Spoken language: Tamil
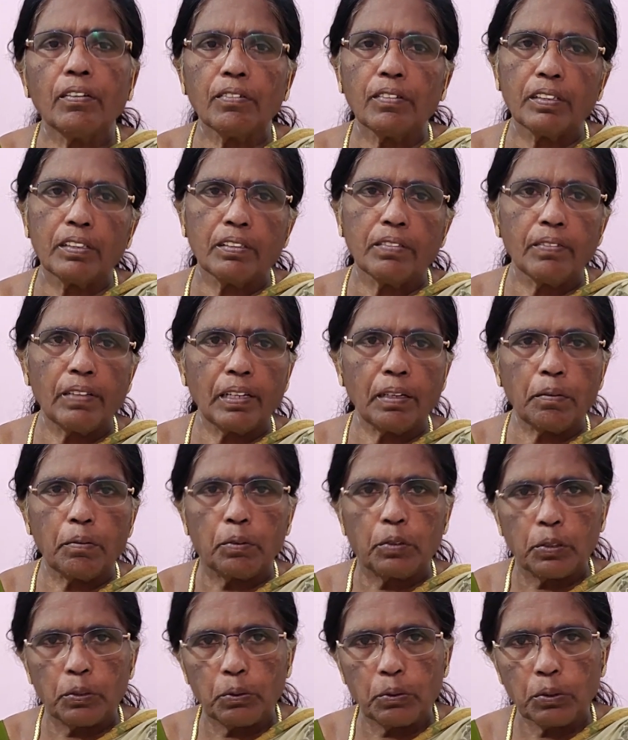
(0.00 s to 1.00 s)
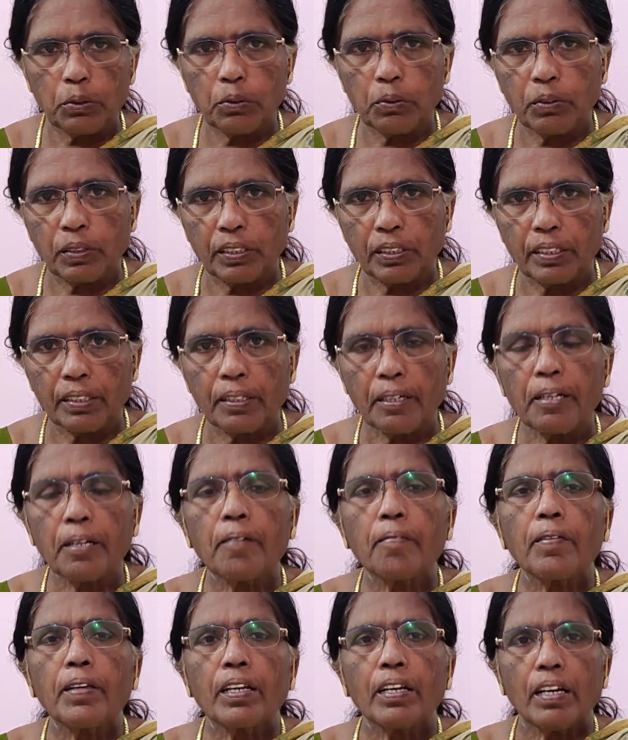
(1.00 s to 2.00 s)
அவங்களுக்கு வேலை போட்டு கொடுத்துருவாங்க
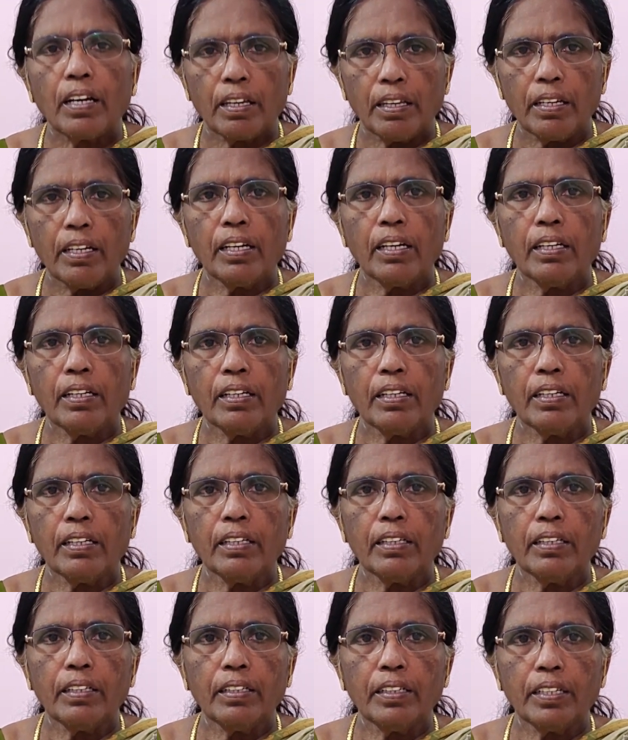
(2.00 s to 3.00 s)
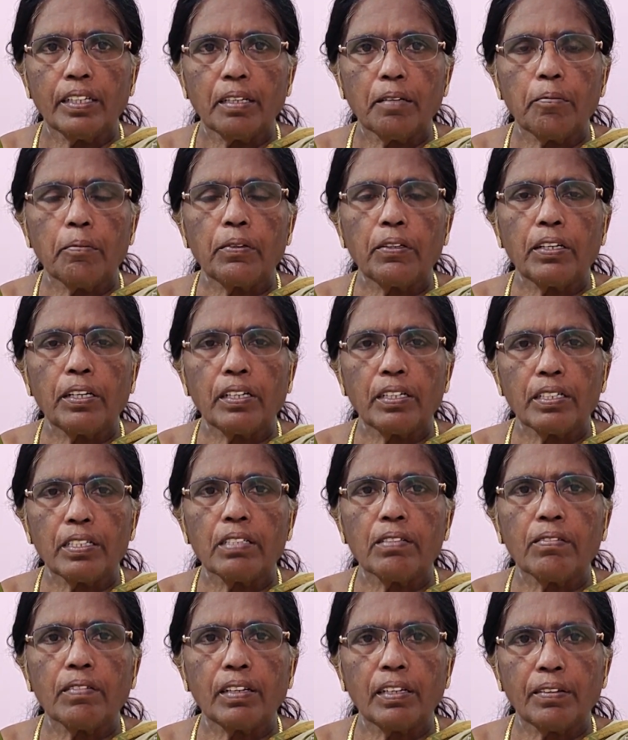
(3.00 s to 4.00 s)
அதனால தான் நிறைய பேர்
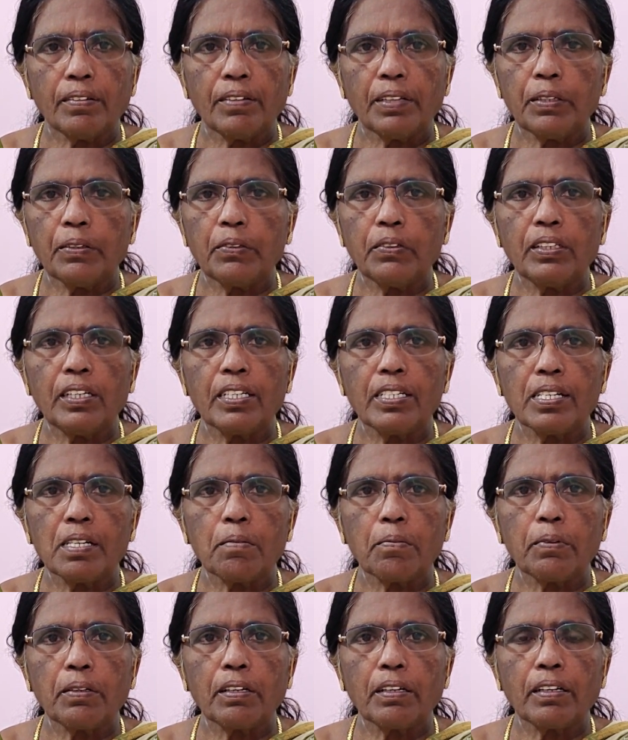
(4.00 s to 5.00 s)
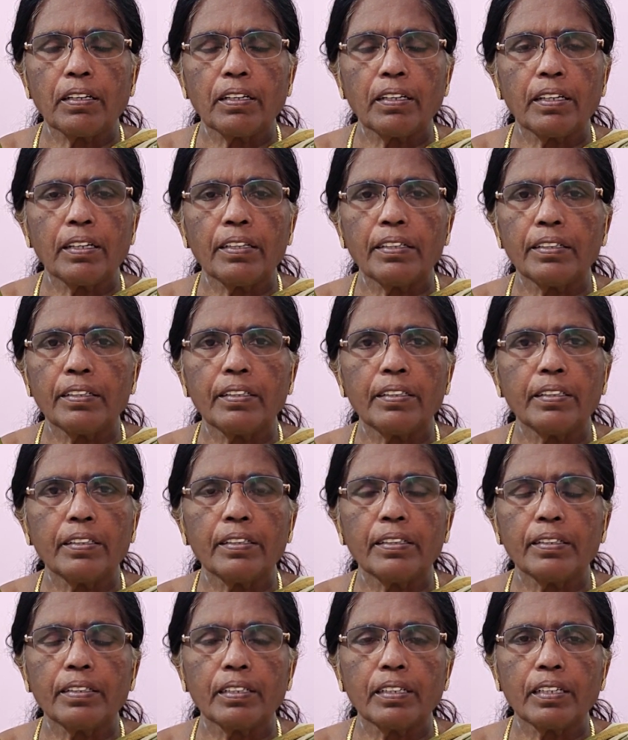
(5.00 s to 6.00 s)
அரசு வேலை வேணும்னு ஆசைப்பட்றாங்களா என்னென்னு
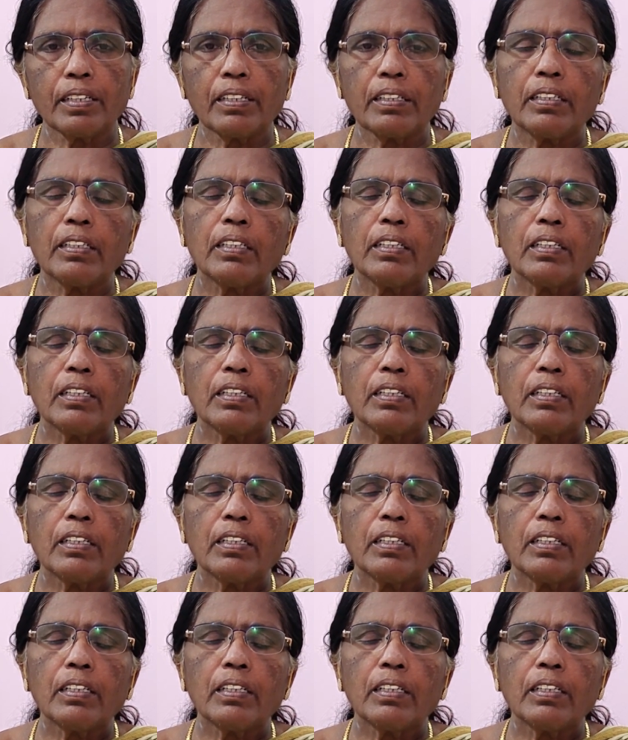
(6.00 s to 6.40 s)
தெரியல